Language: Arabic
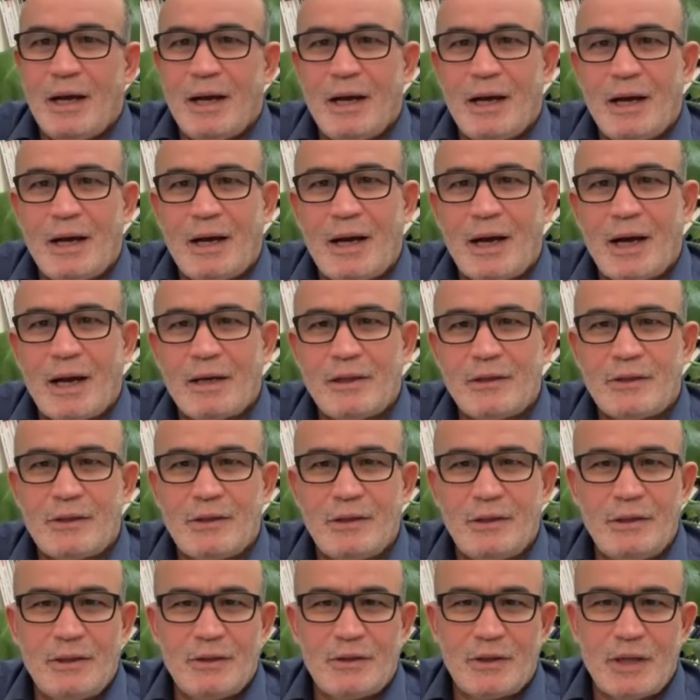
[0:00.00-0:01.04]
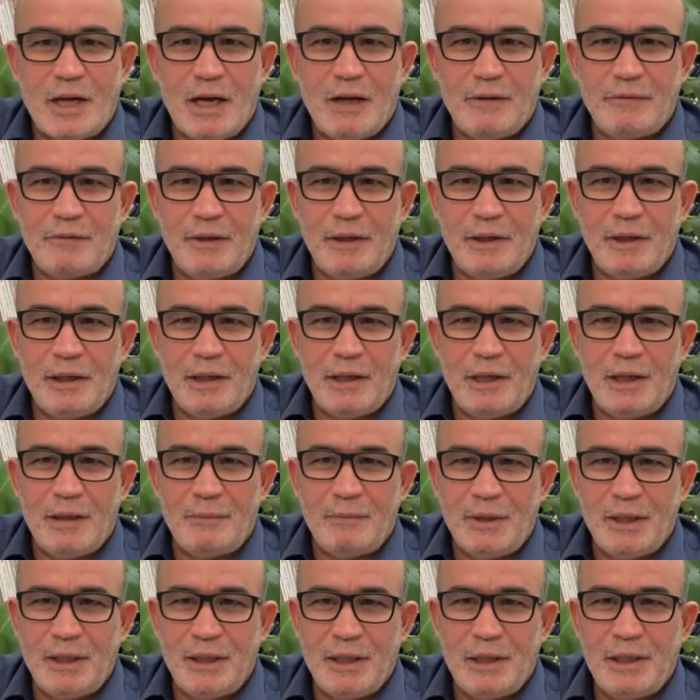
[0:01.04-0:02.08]
آه، كارلسون الصحفي
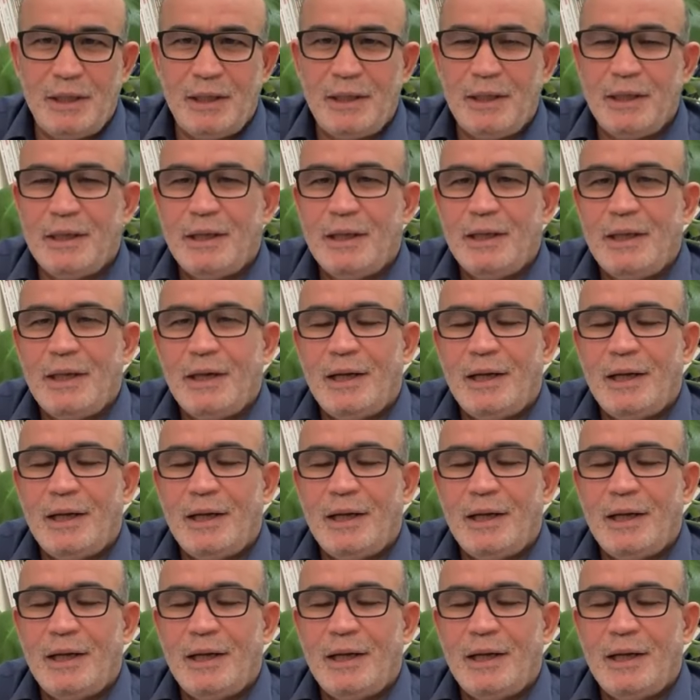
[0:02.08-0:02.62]
الامريكي